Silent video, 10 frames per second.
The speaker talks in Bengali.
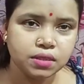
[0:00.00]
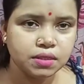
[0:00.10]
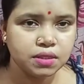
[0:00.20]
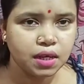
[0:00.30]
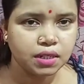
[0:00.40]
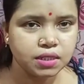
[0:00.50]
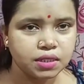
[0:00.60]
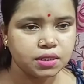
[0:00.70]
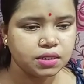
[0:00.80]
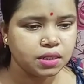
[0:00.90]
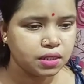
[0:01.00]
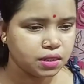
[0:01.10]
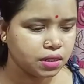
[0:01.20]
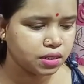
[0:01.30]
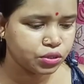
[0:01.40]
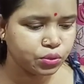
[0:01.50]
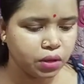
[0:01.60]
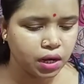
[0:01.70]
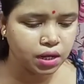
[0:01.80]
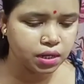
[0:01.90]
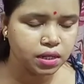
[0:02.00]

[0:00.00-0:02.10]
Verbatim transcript: দিন কাটিয়ে দিচ্ছে কিছু করার